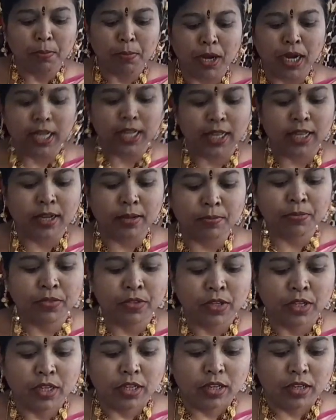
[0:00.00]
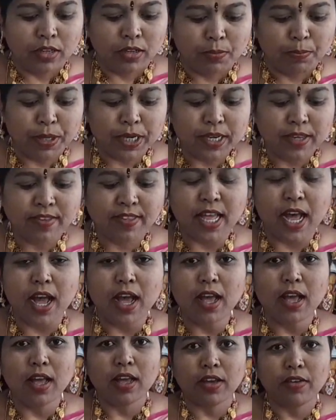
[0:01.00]
బాదం పిస్తా
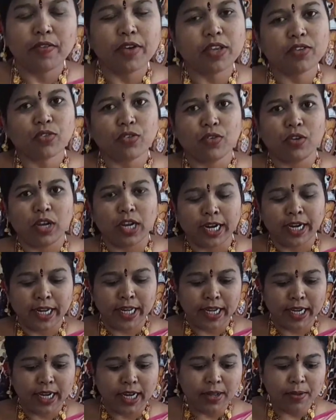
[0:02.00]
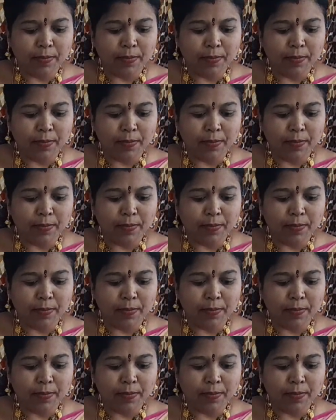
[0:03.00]
వేసుకోవాలండి ఇక